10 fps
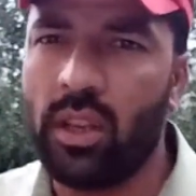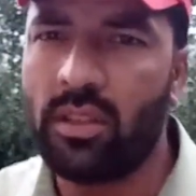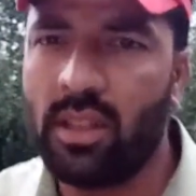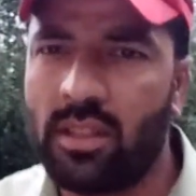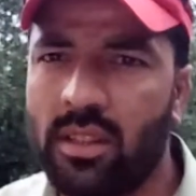
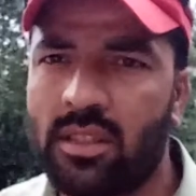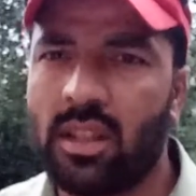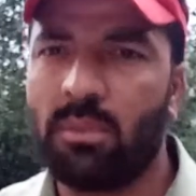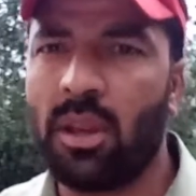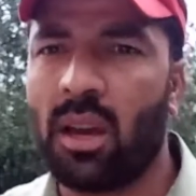इसी
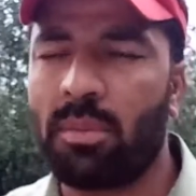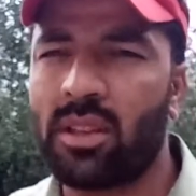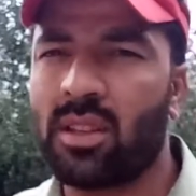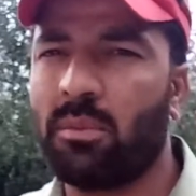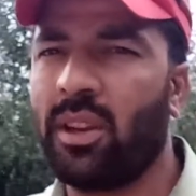सिलसिले में
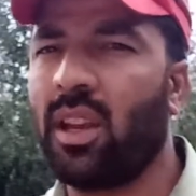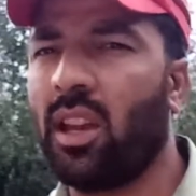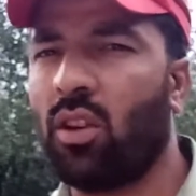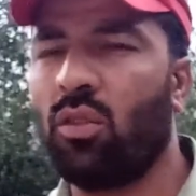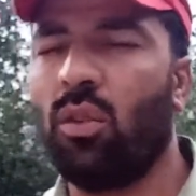आपके सामने
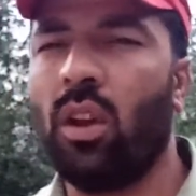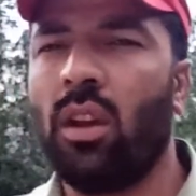आया हूँ